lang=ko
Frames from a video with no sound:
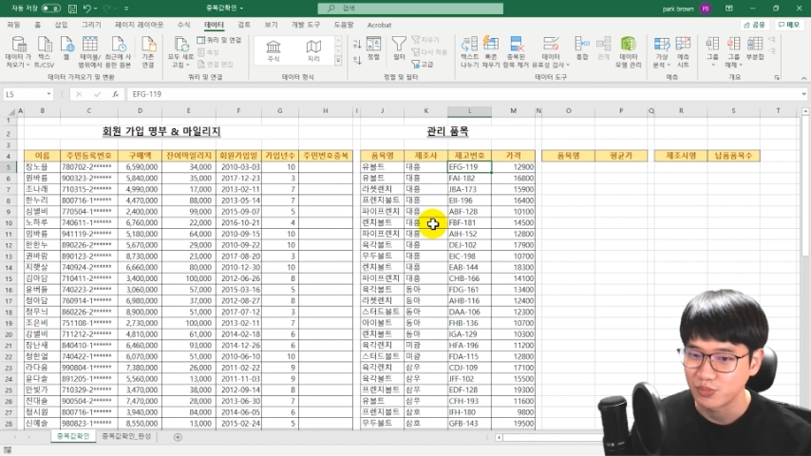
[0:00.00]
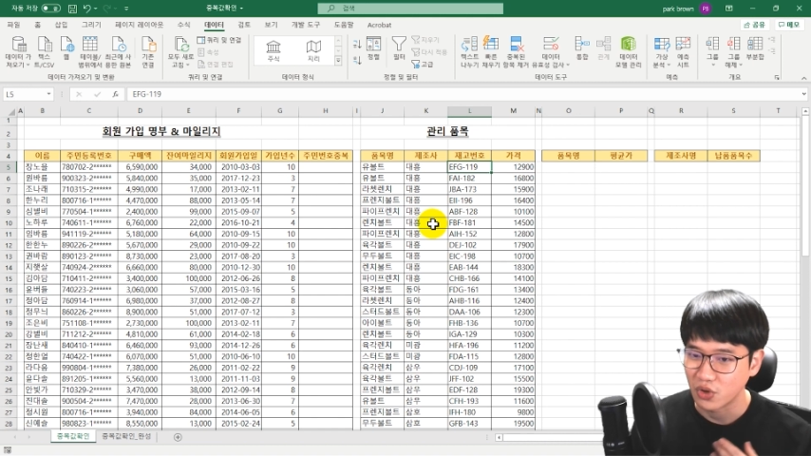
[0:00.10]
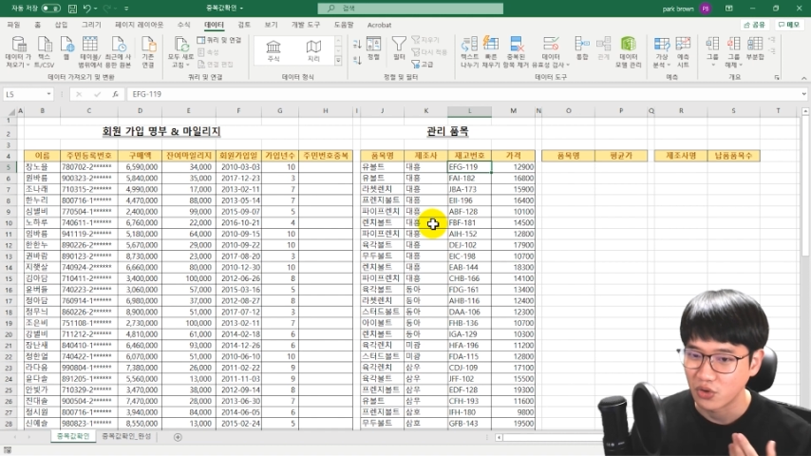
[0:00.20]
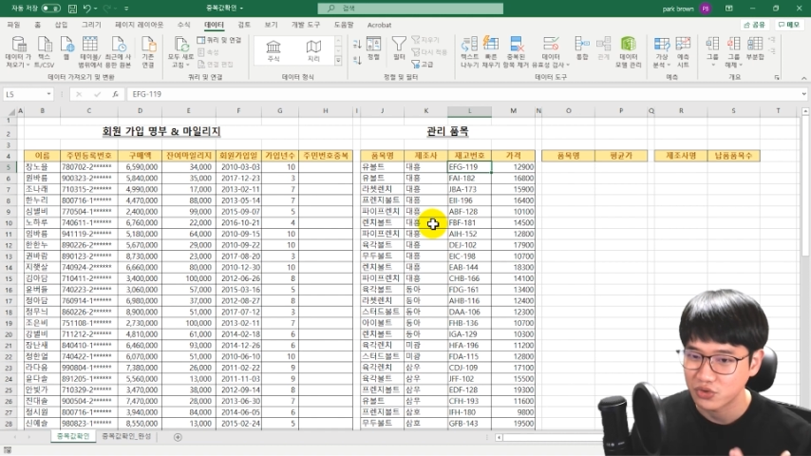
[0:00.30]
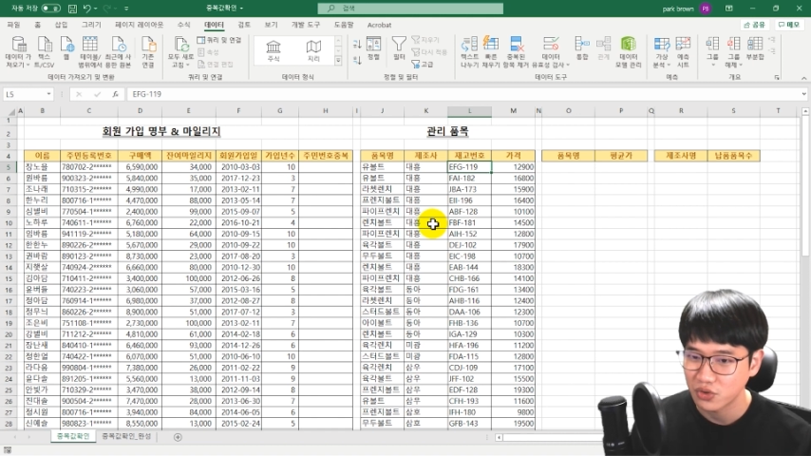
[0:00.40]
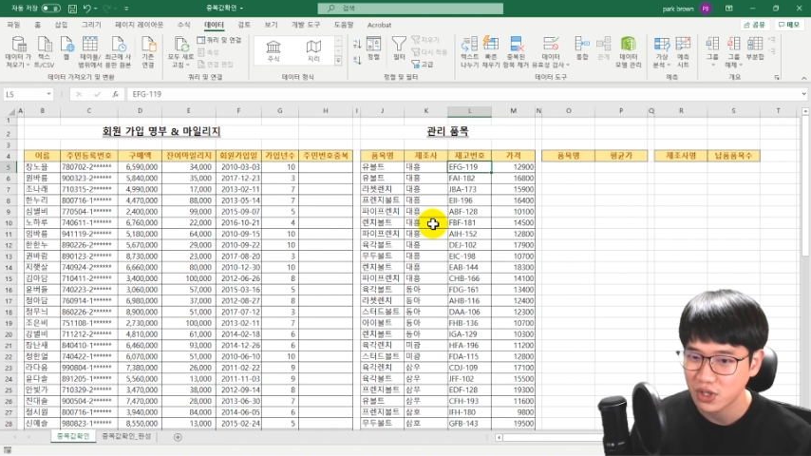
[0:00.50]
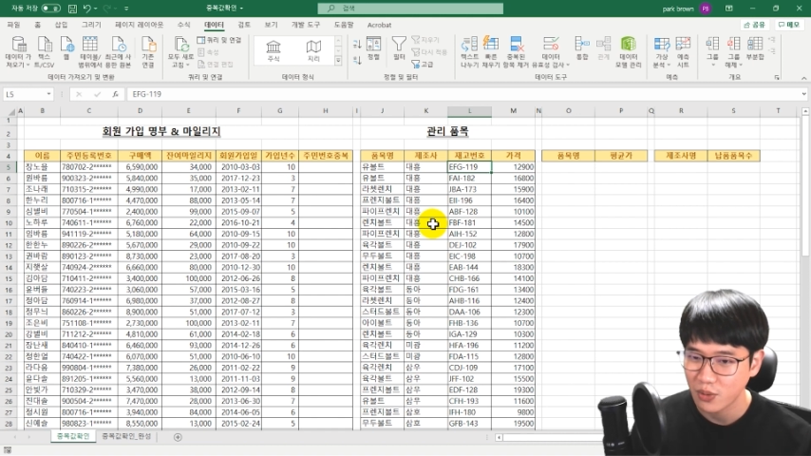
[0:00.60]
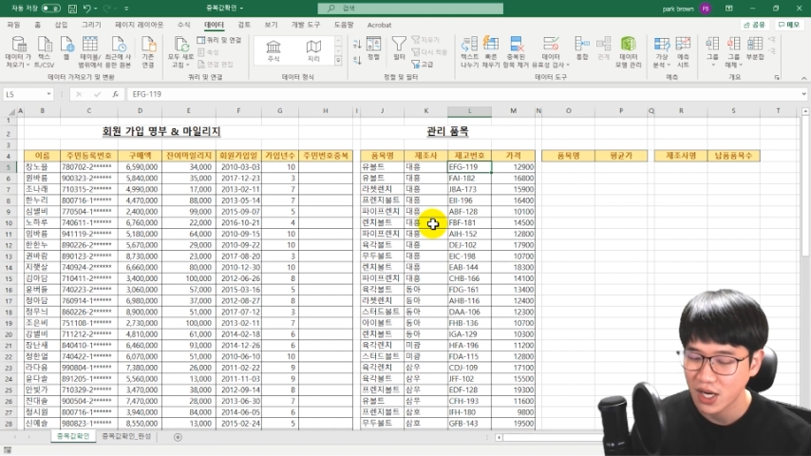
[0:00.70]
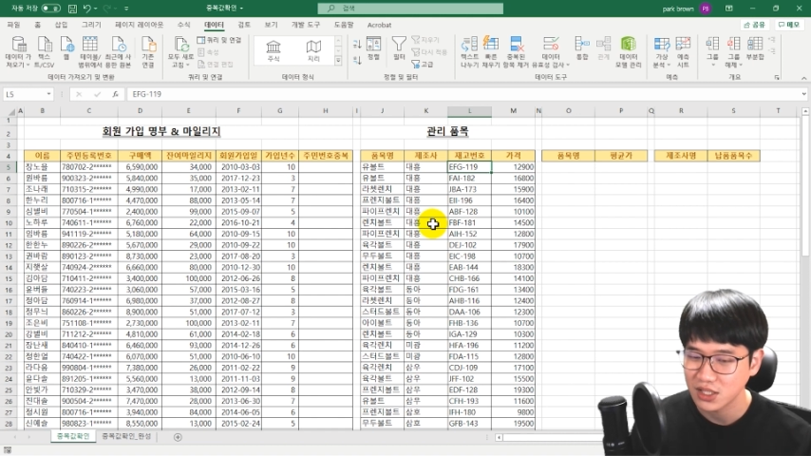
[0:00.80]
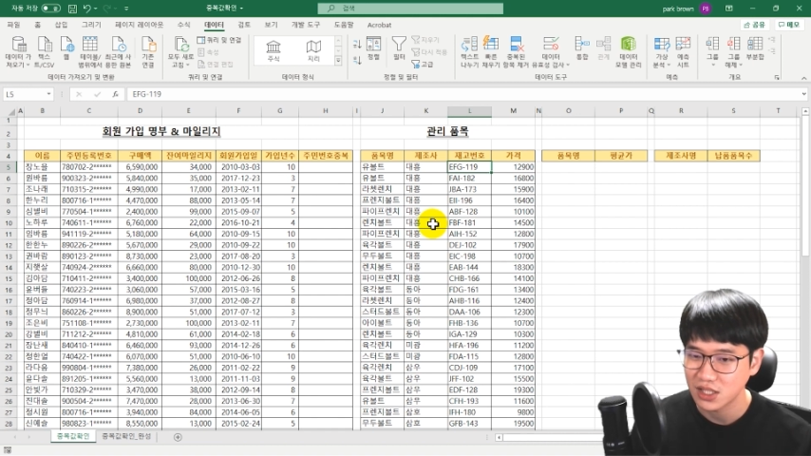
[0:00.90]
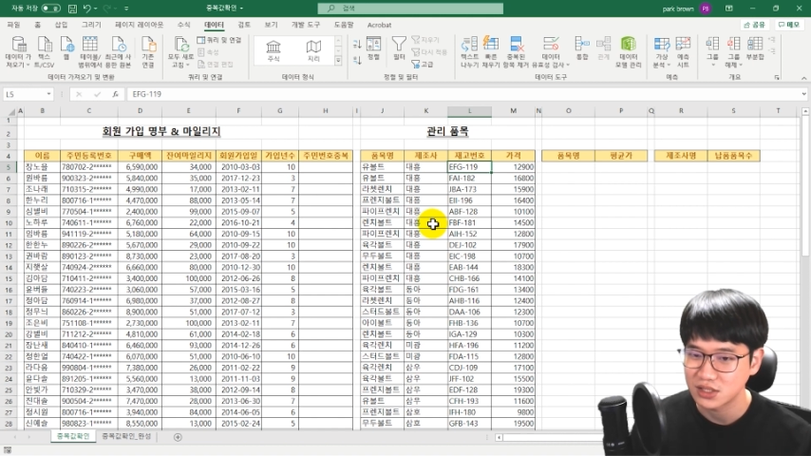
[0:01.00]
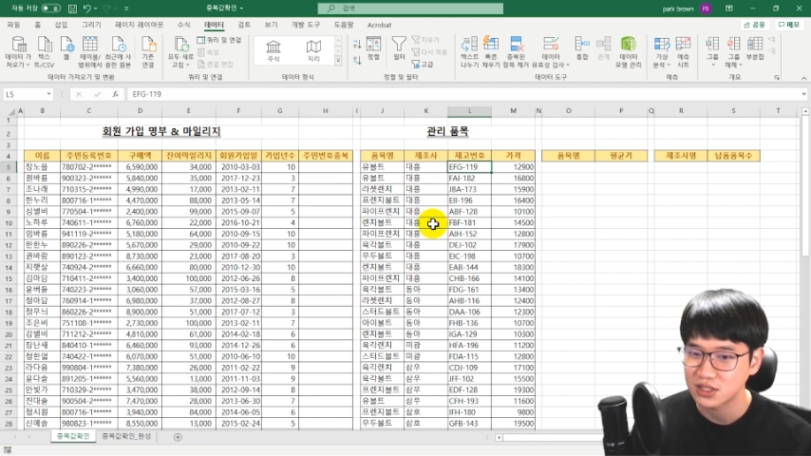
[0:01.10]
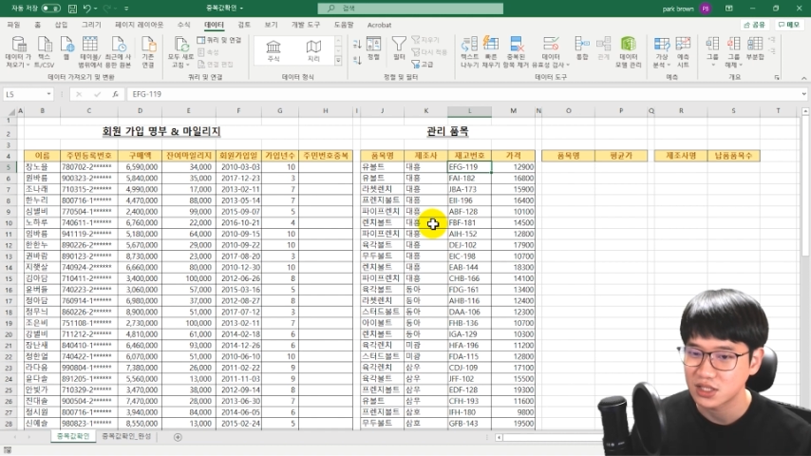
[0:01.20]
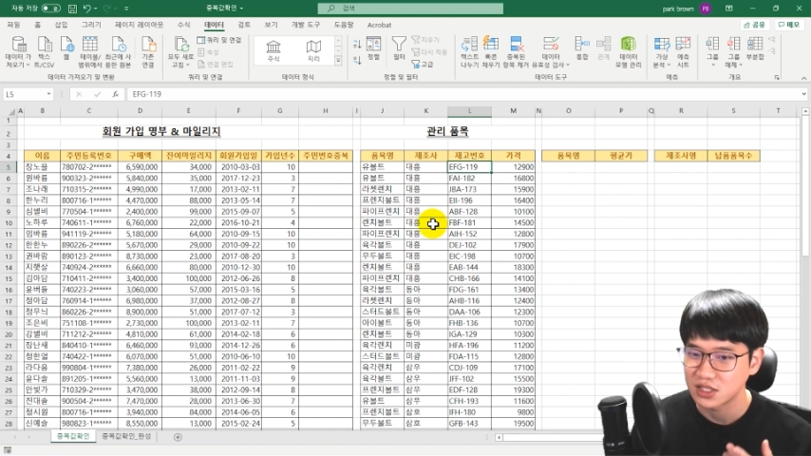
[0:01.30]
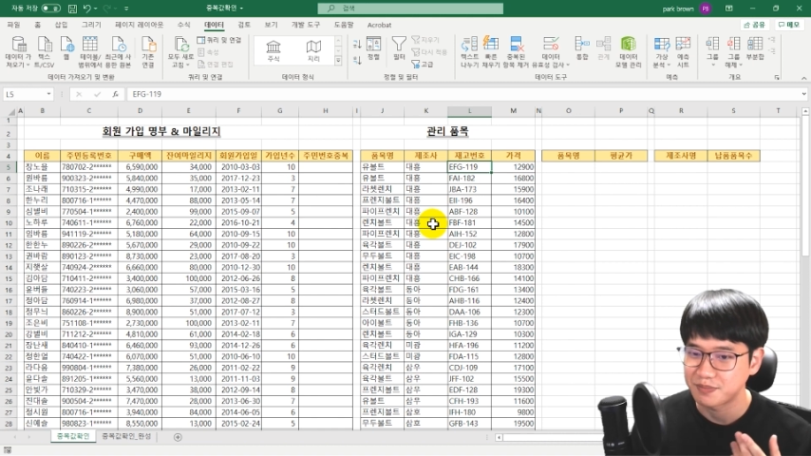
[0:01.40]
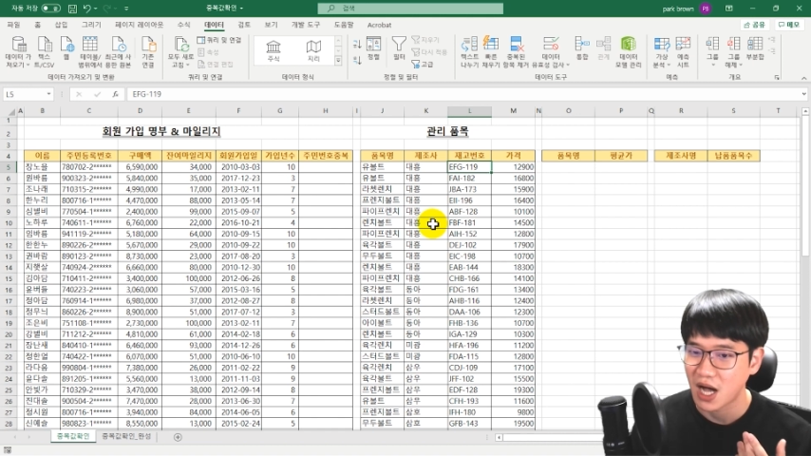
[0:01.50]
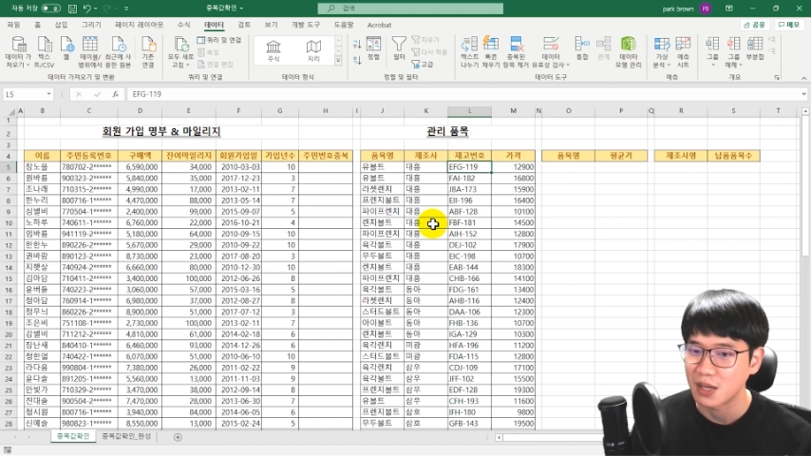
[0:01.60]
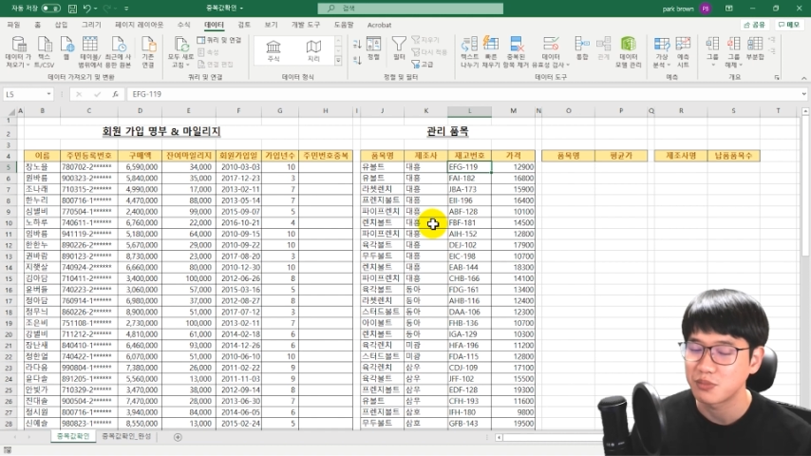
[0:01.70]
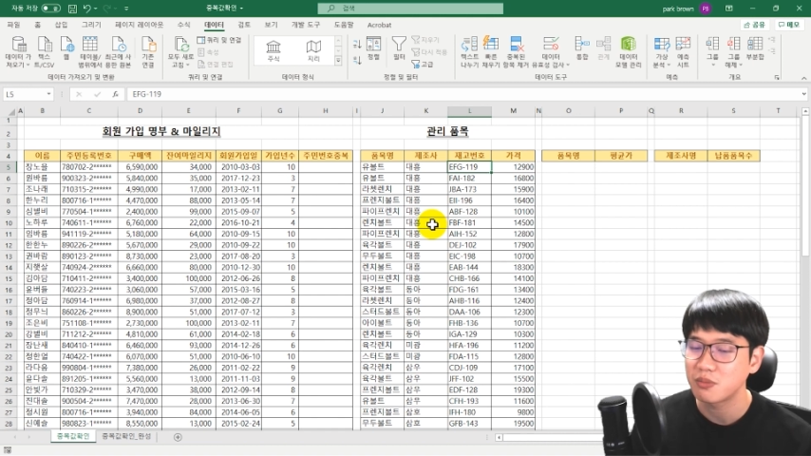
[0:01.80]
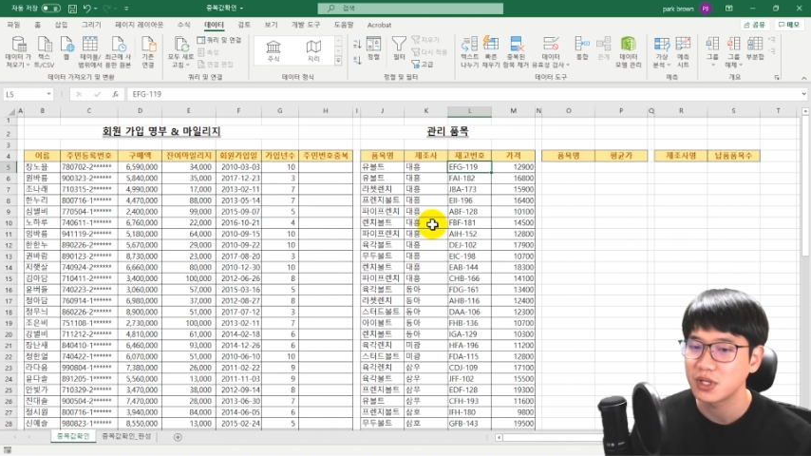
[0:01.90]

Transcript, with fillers: 어떻게 확인하는지 그 방법에